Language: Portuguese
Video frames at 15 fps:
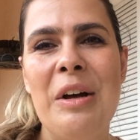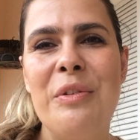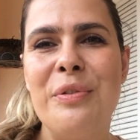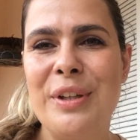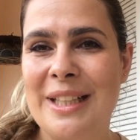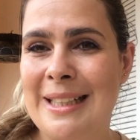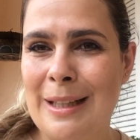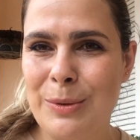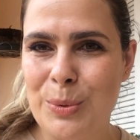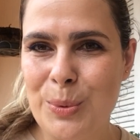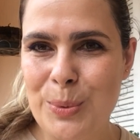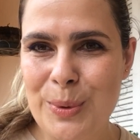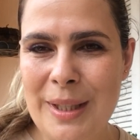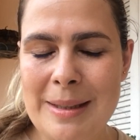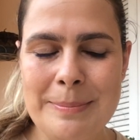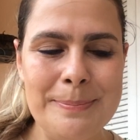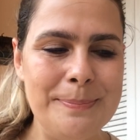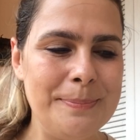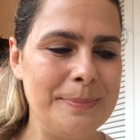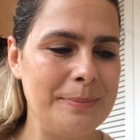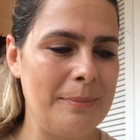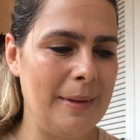Fran Natura,
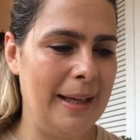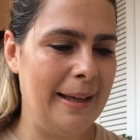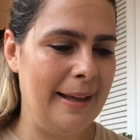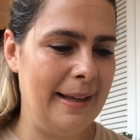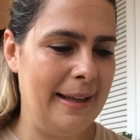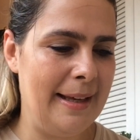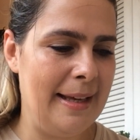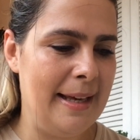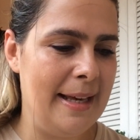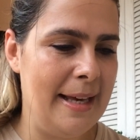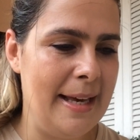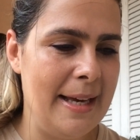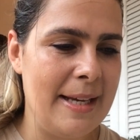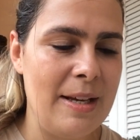é,